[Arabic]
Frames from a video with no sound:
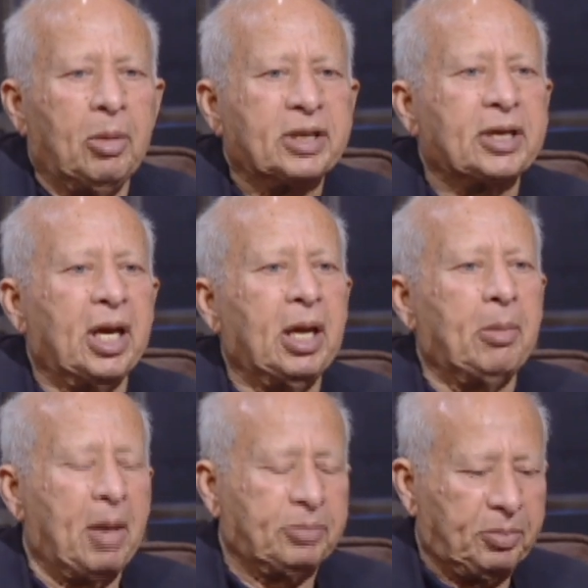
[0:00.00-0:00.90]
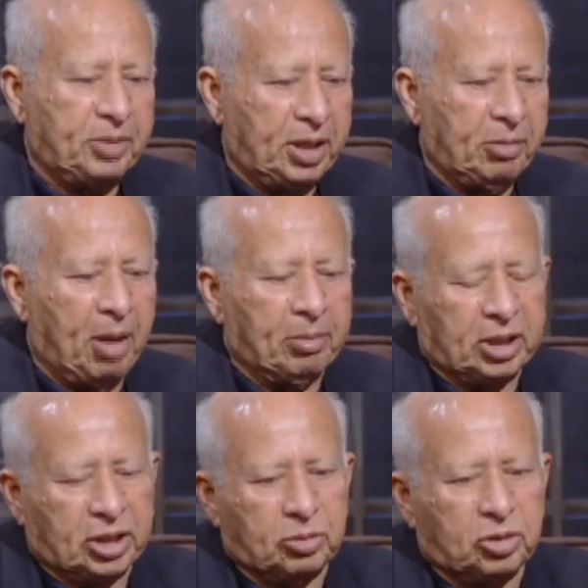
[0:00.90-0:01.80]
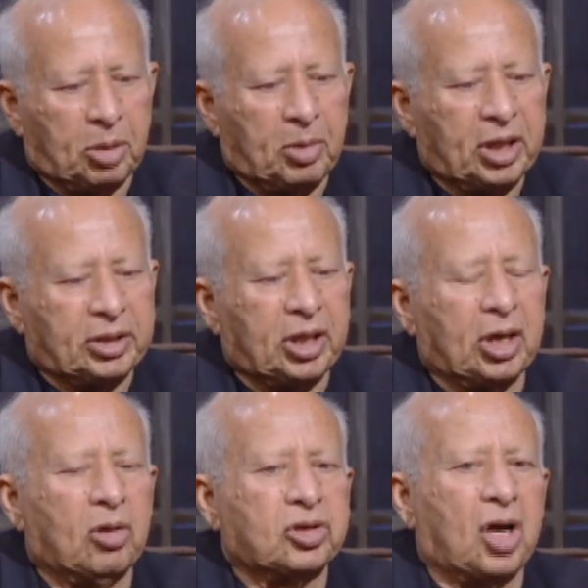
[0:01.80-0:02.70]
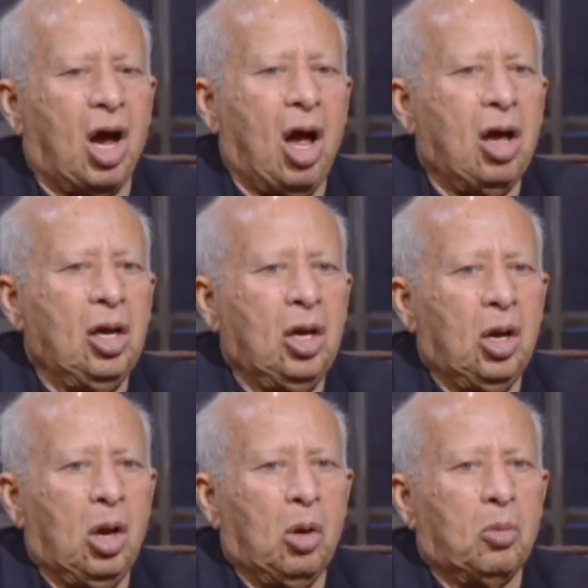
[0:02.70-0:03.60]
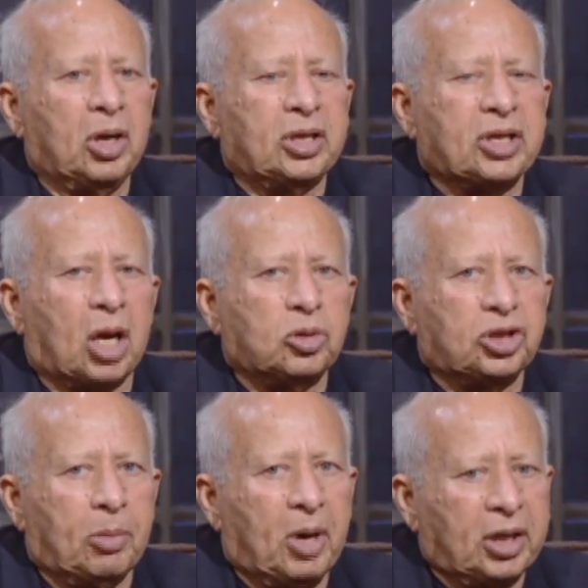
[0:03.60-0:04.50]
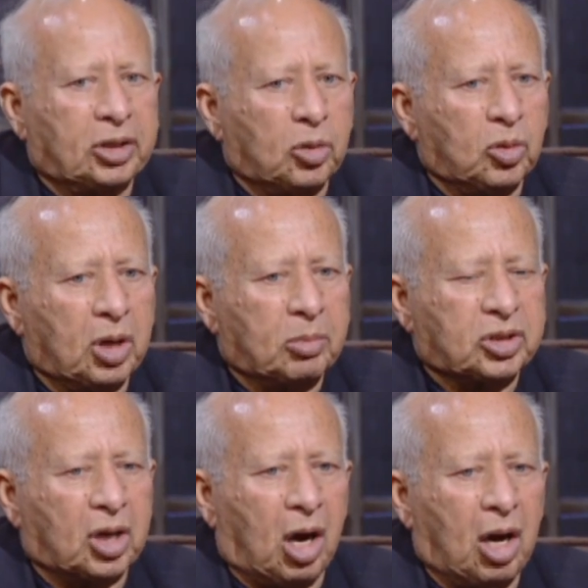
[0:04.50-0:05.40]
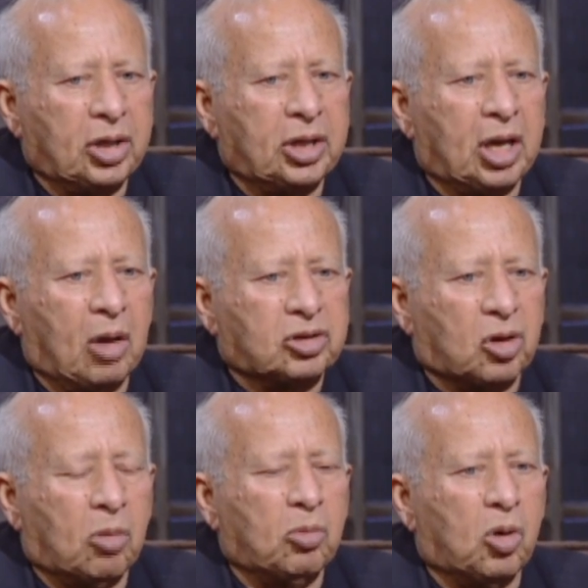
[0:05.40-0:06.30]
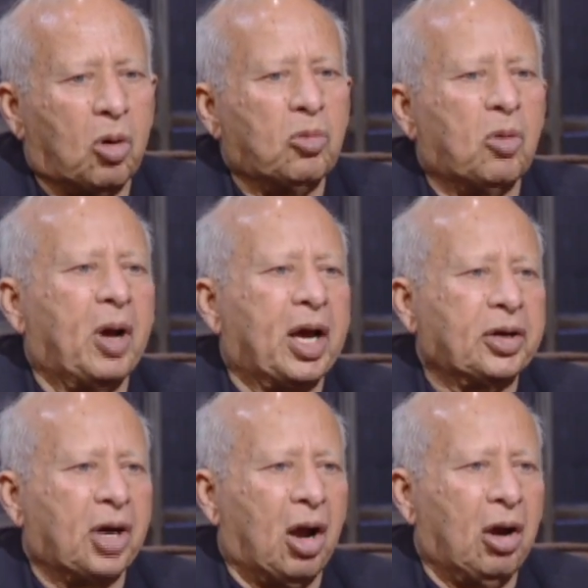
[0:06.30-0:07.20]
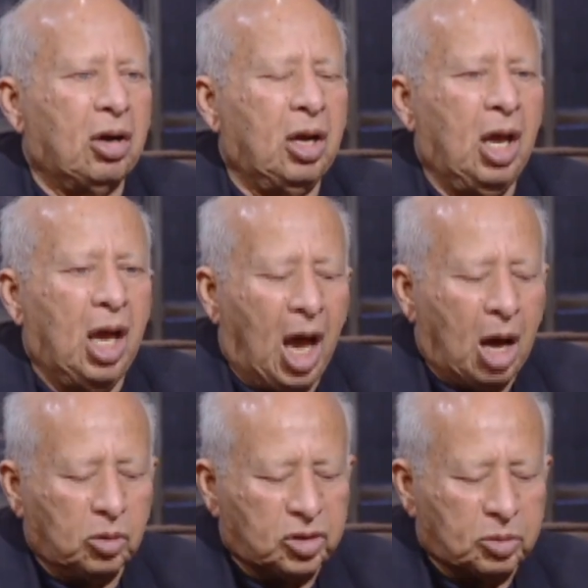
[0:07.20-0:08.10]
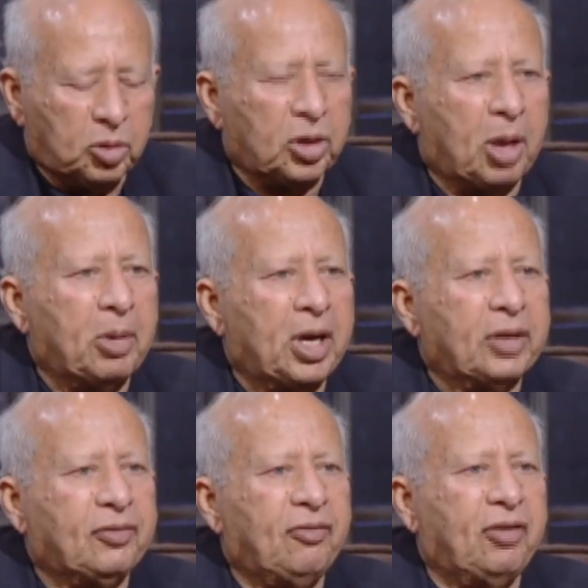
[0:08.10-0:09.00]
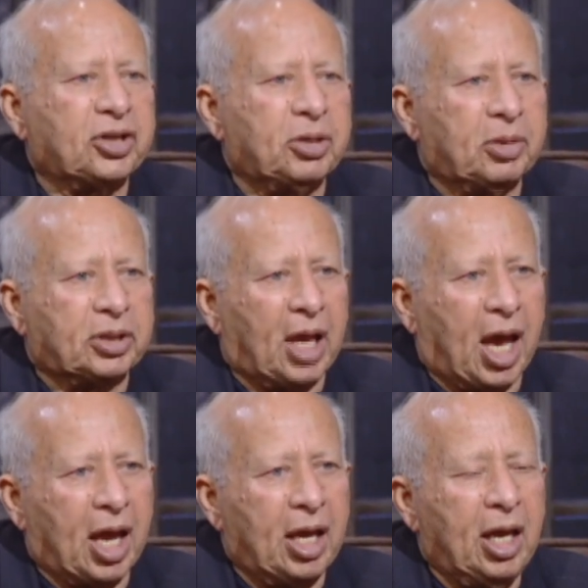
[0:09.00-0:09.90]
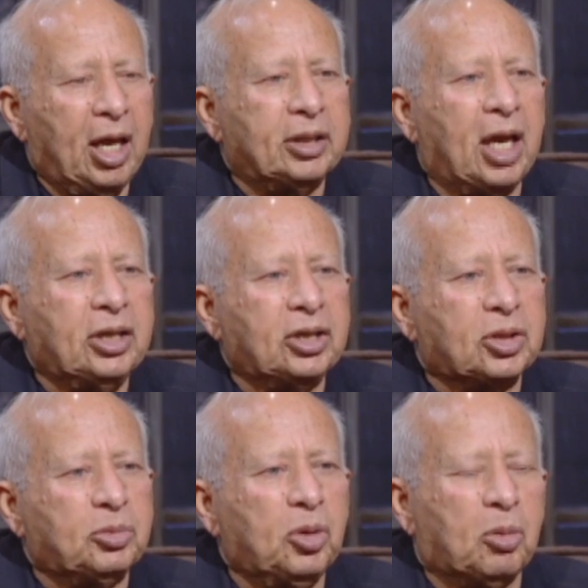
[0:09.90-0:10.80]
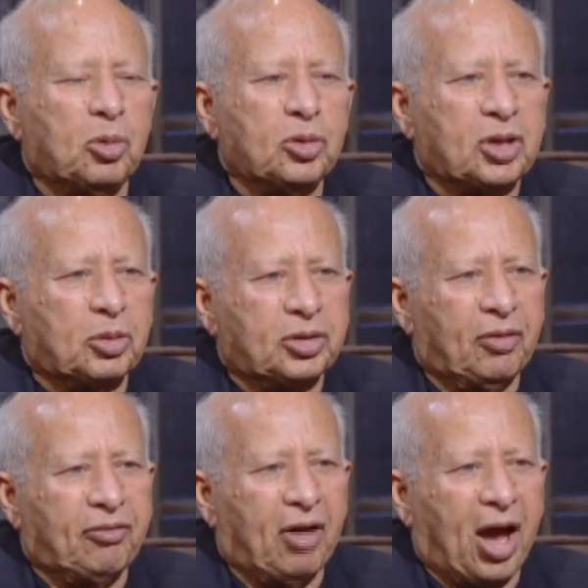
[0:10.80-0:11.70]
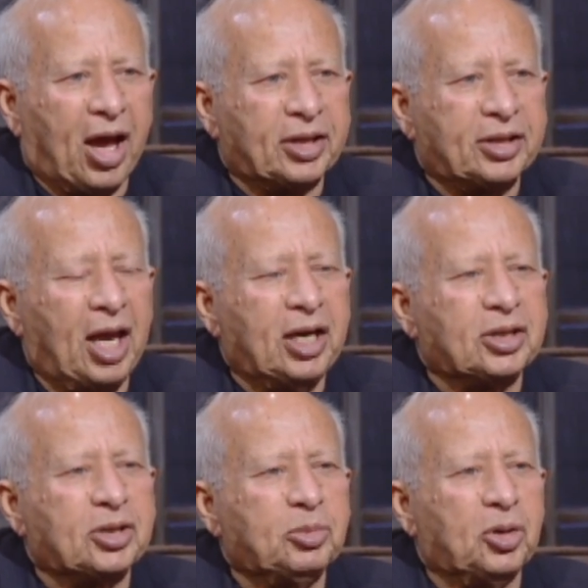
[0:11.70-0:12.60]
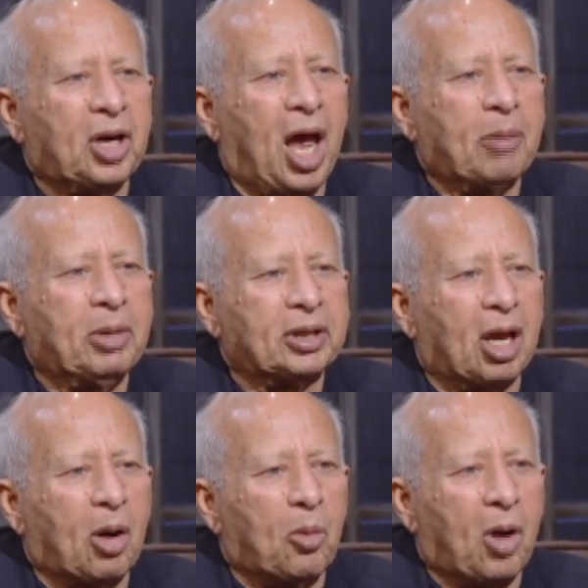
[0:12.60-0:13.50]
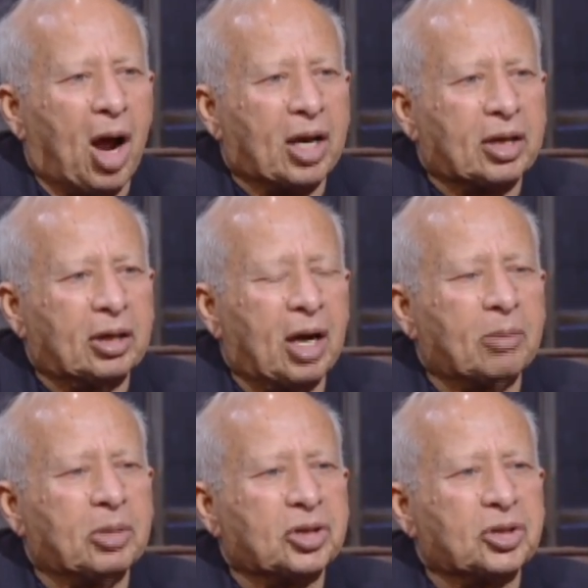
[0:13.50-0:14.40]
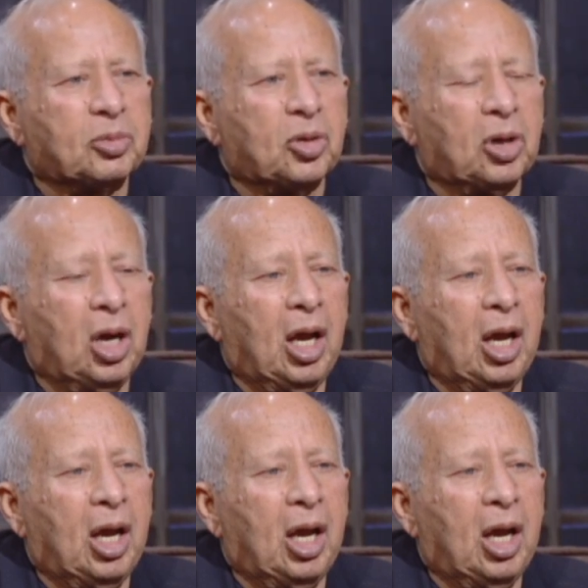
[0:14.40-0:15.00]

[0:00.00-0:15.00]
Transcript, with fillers: بس هي بقى بتبتدي بقى ما تحسبوش يا بنات ان الجواز راحه ولا تزعلوش يا بنات ان قلنا بصراحه ان الجواز عمره عمره ما كان راحه آه. اول اسبوع يا بنات في الفكش مرتاح تاني سبوع موزة وتفاحة تالت سبوع لحماتها رواحة رابع سبوع